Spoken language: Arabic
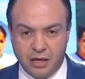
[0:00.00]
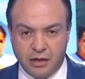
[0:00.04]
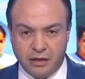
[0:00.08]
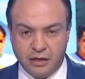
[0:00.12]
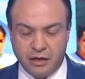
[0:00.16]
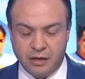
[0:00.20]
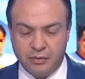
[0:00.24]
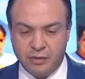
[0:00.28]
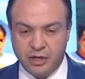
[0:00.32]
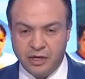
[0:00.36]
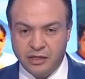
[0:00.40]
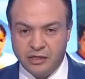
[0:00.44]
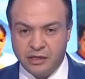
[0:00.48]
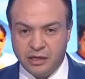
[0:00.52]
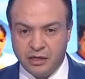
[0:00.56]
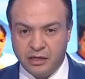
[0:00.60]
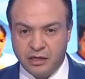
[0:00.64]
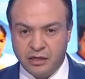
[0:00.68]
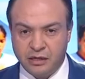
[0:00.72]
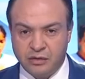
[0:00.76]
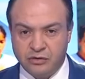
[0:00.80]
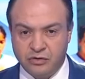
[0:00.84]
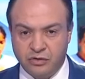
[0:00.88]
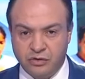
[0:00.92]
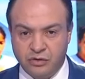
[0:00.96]
نغمان
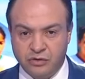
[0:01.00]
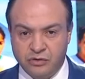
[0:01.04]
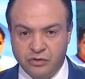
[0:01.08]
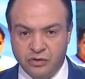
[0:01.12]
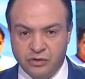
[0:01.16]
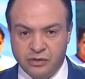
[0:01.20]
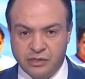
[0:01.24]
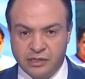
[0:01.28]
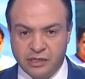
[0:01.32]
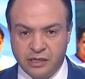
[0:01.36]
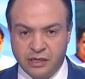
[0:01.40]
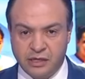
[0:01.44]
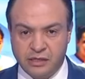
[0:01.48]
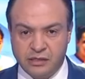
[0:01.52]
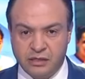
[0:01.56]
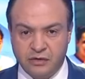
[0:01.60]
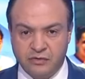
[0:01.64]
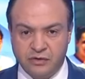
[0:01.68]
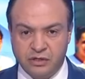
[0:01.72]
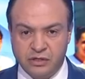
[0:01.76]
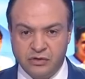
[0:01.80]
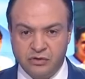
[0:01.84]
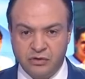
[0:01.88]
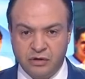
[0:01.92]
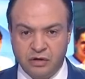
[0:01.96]
تغيغان تونون تغزي
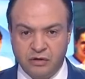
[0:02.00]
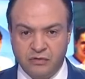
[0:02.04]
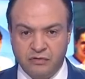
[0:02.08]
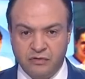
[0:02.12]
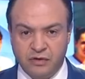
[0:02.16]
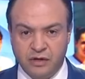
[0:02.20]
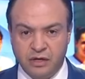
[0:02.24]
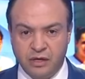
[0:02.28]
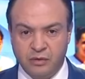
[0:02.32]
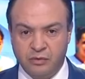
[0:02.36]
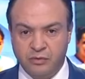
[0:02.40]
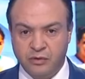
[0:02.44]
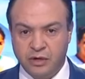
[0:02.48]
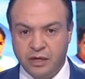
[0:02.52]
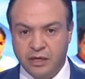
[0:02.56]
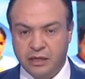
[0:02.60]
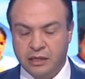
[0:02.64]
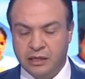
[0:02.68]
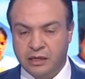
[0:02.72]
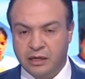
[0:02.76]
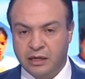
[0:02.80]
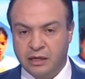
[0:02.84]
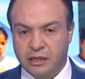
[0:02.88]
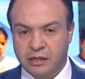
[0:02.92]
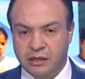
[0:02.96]
كيزاف تيسورا
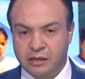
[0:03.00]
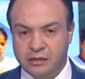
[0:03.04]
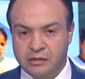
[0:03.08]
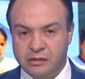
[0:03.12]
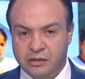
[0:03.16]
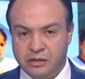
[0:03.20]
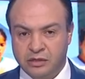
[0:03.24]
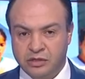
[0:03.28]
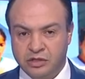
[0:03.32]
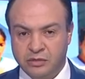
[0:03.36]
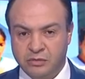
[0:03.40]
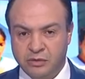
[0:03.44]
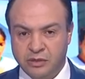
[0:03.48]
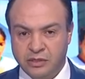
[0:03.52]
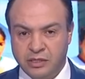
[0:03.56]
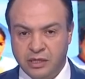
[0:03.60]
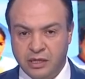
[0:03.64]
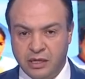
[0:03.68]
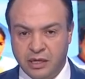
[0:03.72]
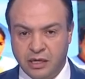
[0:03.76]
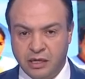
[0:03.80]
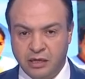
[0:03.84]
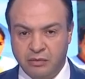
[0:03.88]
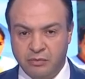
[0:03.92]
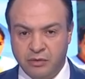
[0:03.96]
فالبوات الاطلس رش من
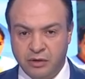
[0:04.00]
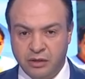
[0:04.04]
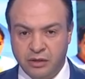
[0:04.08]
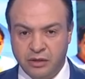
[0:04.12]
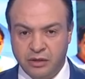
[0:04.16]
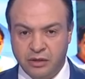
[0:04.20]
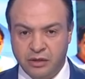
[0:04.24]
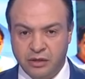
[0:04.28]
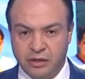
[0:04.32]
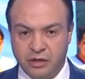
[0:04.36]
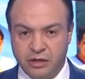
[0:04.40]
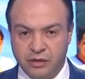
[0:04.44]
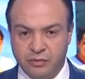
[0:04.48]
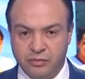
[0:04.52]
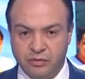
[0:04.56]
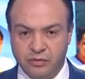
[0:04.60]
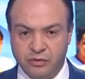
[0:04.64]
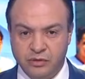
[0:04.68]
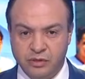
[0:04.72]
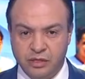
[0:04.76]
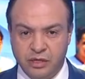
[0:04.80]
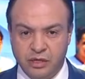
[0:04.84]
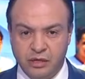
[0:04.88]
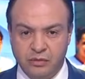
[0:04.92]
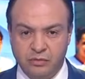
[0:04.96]
تلاعبات انت
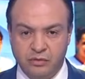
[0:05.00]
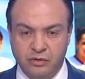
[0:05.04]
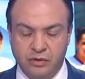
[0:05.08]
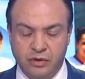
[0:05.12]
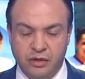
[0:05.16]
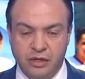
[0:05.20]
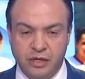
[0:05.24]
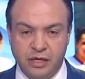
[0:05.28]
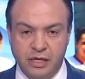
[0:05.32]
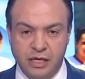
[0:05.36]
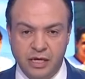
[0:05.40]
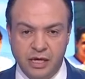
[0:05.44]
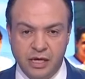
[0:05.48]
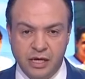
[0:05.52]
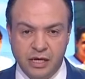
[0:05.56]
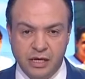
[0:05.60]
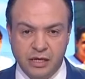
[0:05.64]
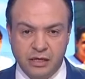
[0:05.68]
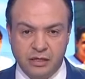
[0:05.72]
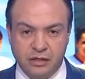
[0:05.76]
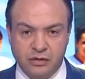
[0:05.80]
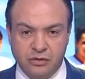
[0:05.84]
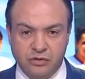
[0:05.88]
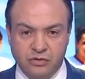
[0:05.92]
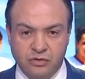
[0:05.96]
ربو تنامورتا
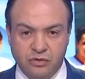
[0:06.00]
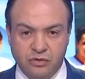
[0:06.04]
انت